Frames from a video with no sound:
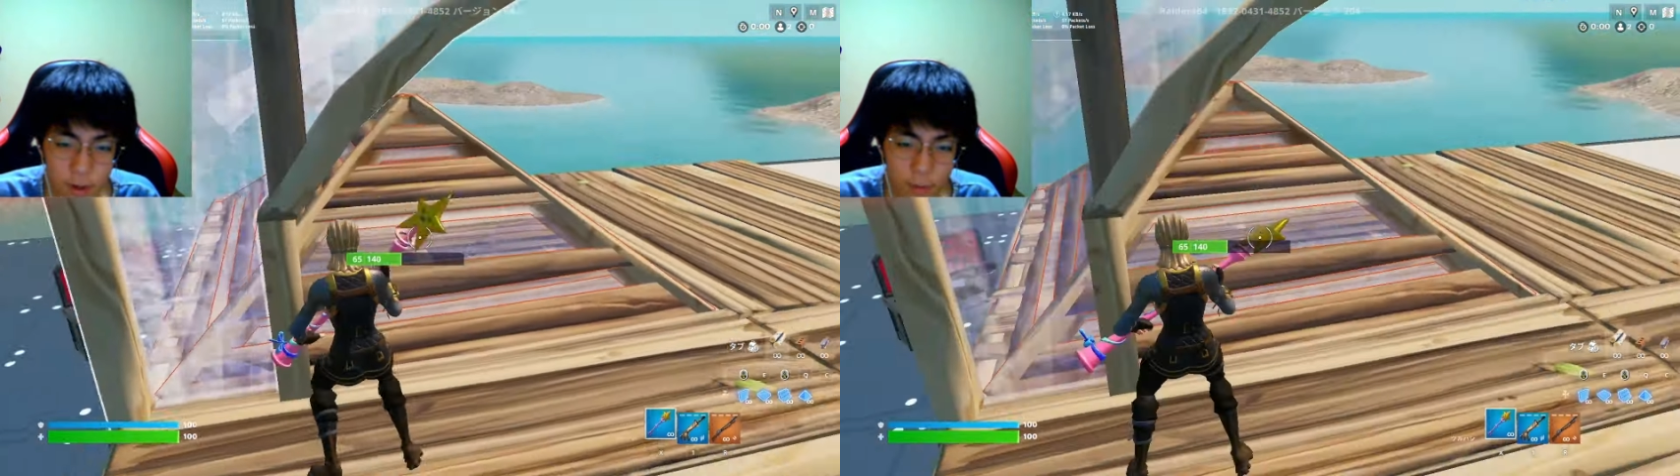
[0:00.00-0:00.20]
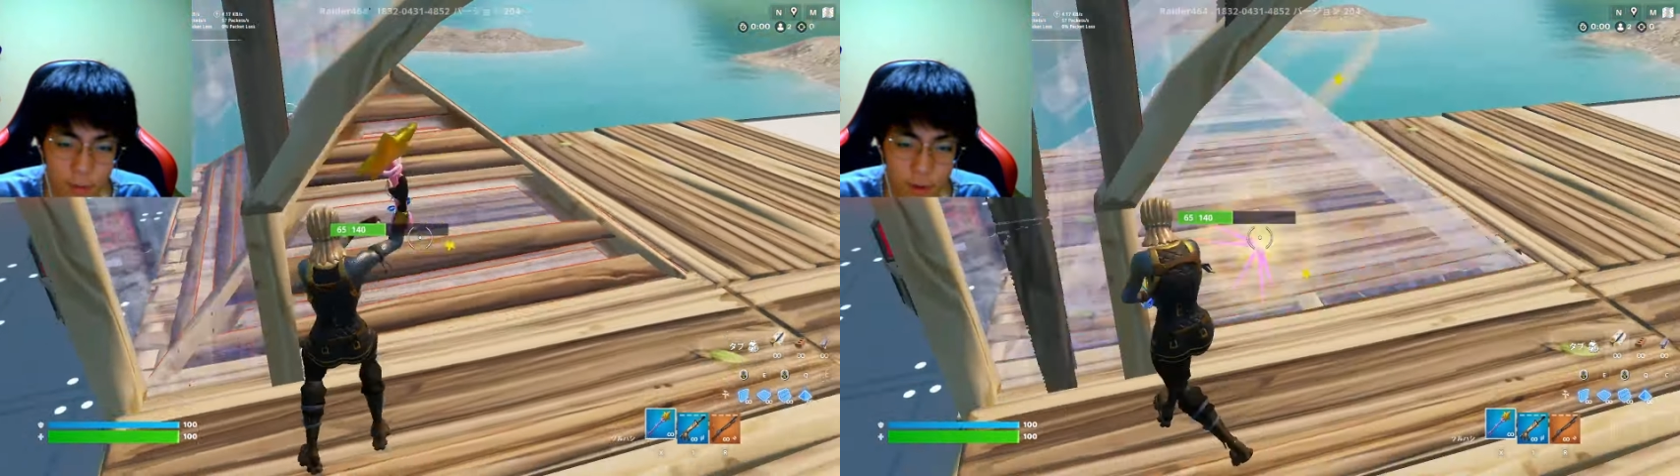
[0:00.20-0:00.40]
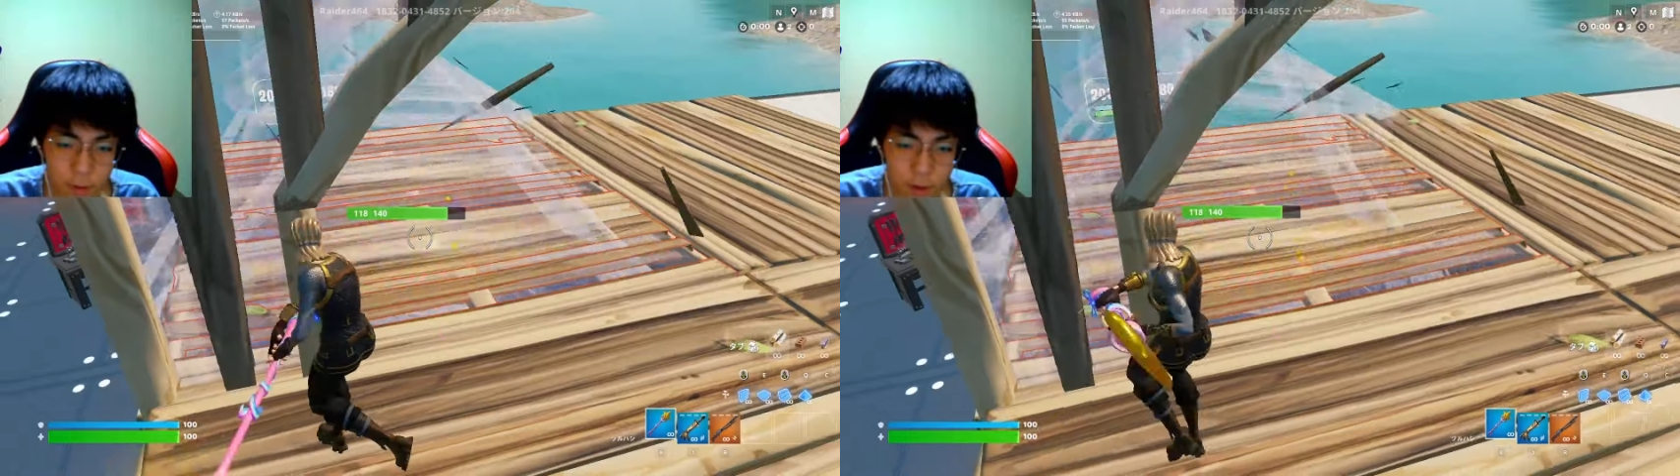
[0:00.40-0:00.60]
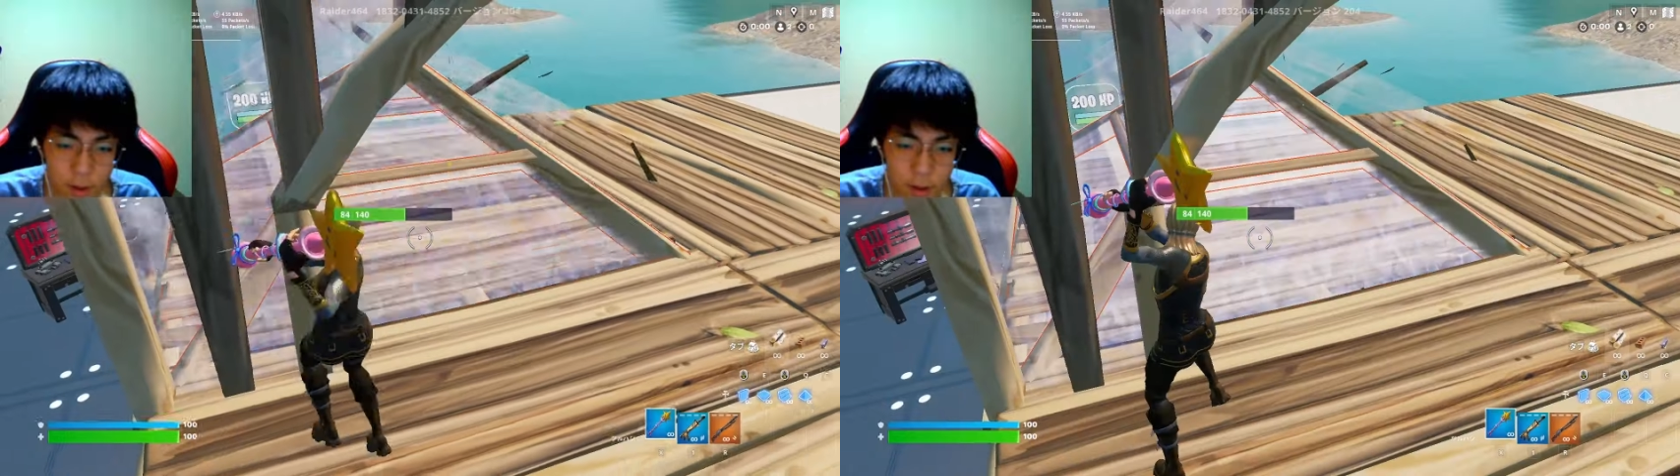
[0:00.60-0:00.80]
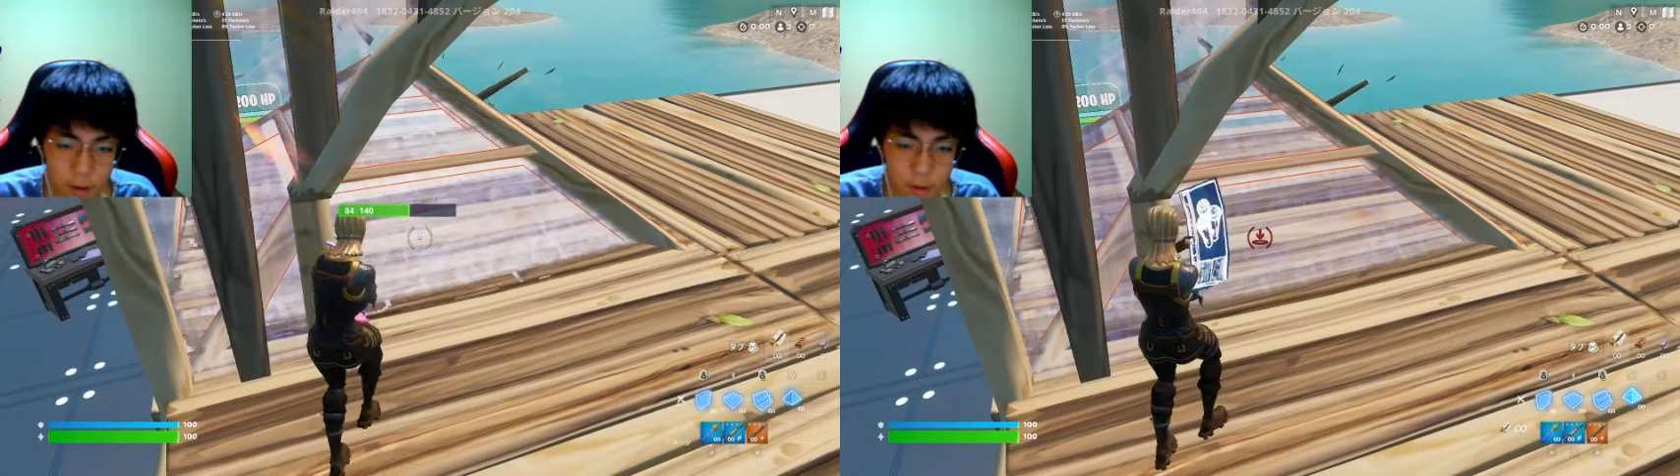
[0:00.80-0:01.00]
壁置いてこうやっ
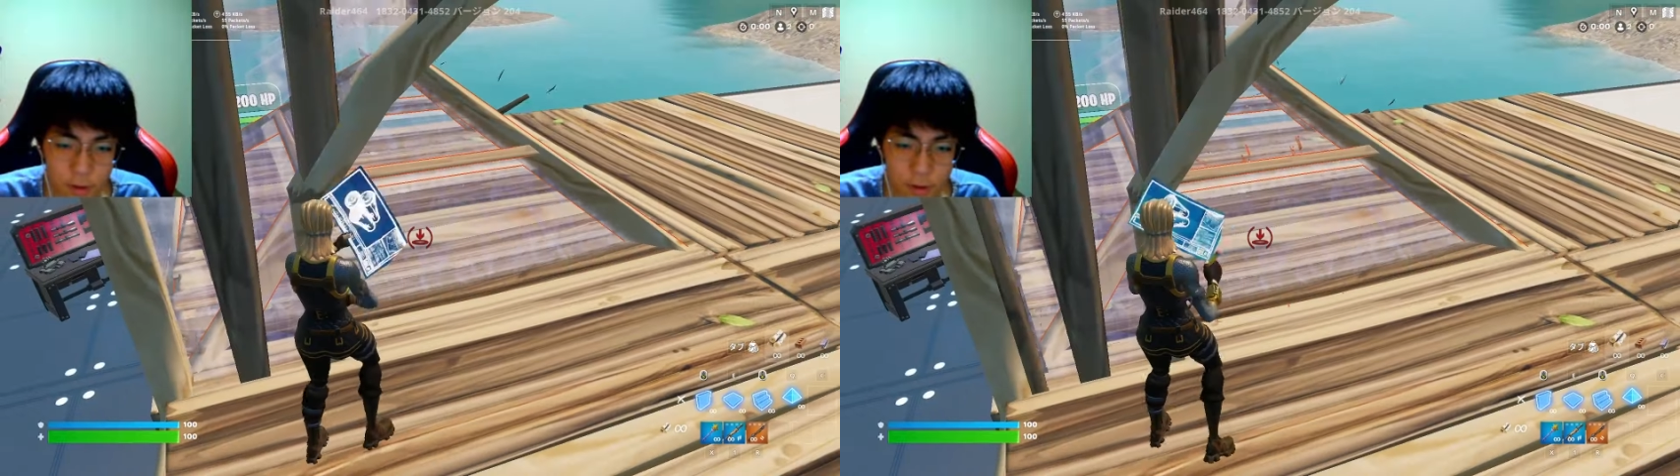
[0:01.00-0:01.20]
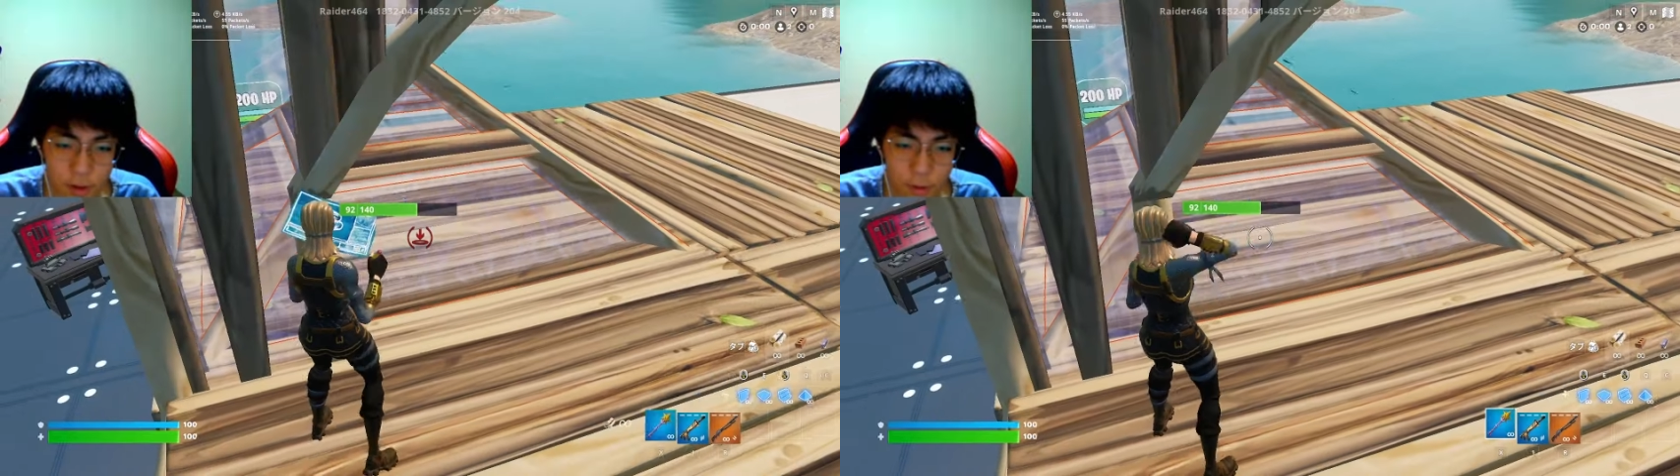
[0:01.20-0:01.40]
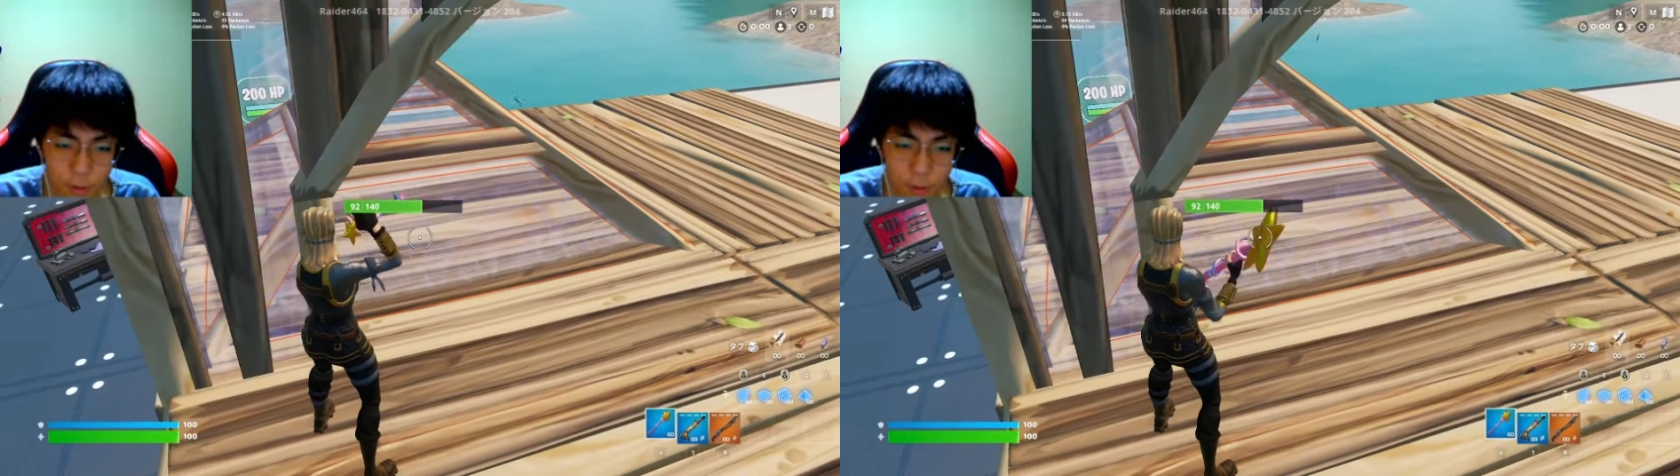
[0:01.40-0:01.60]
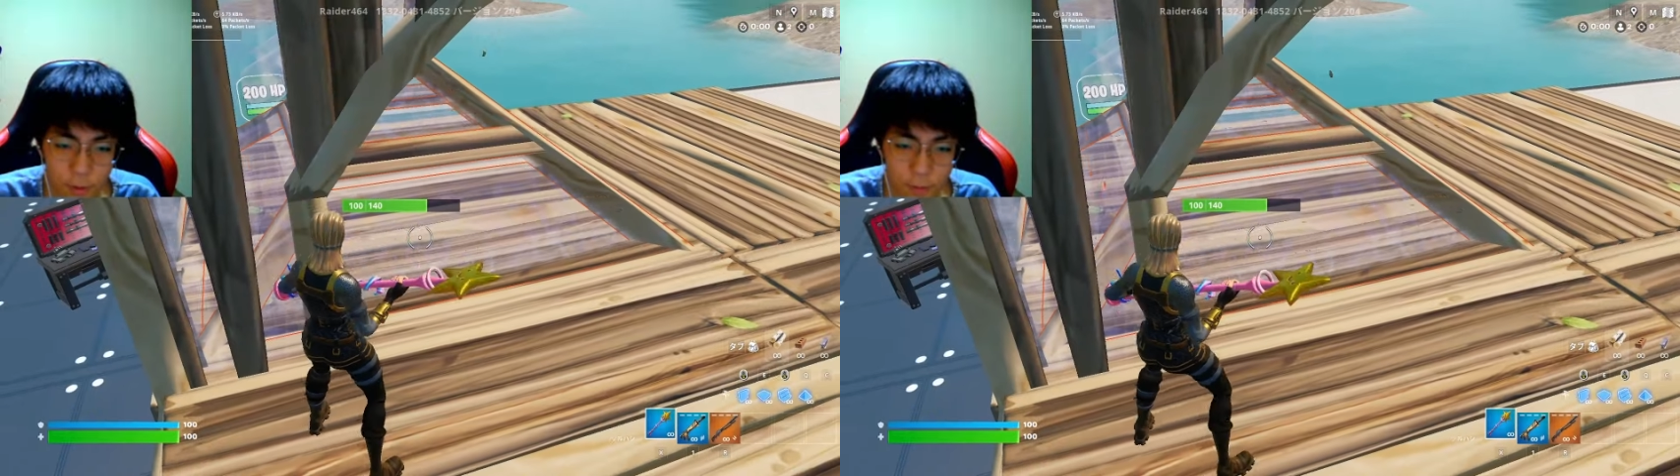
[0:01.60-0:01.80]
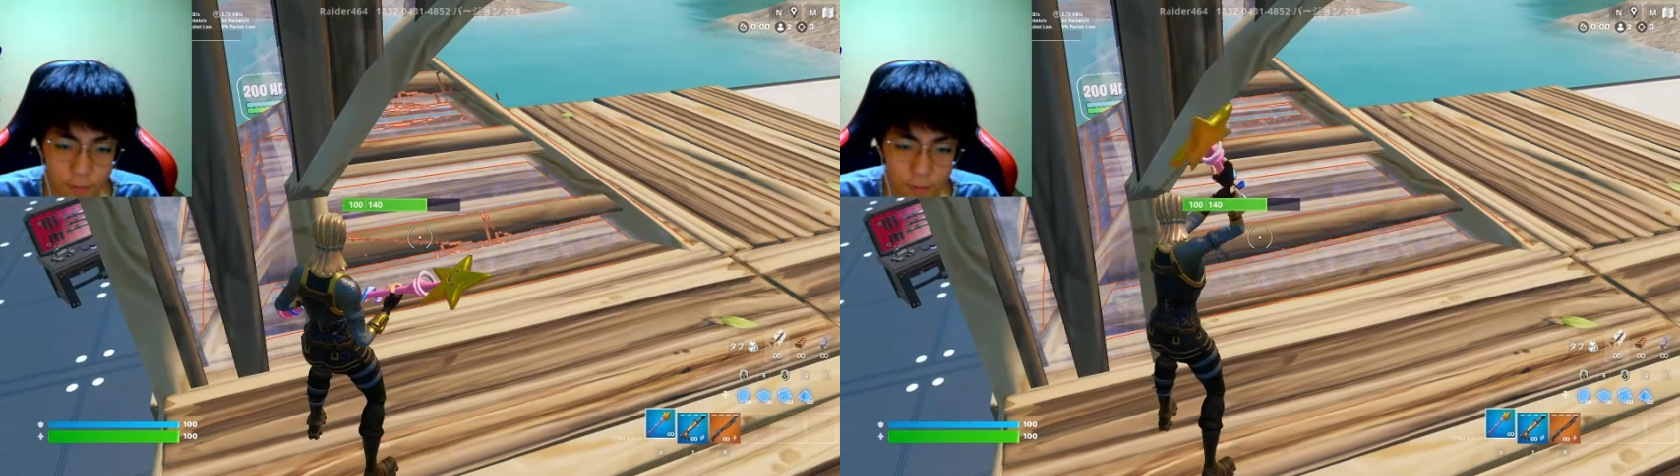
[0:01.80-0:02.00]
てやったりとかするんだけど、